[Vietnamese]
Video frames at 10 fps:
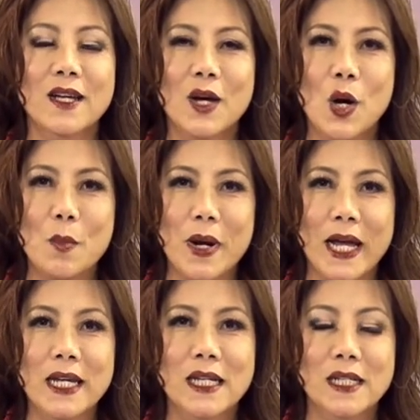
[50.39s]
Hôm
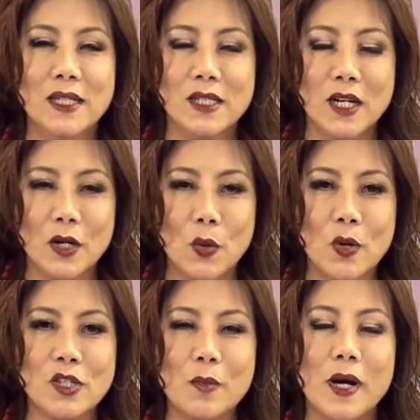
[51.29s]
nay, chương trình của
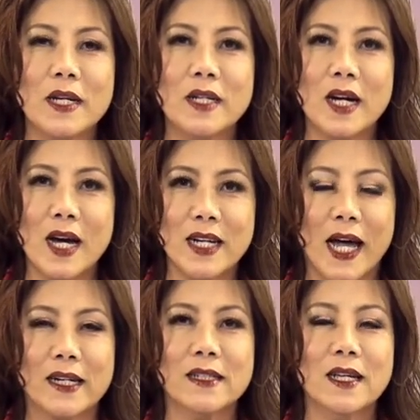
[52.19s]
Song Ngân được hân
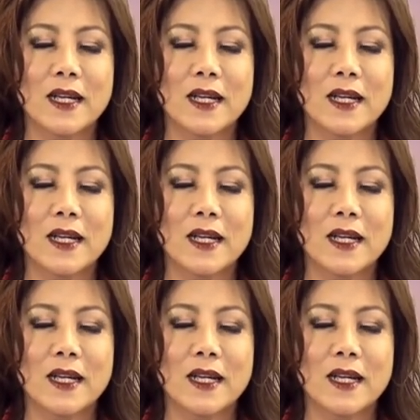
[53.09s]
hạnh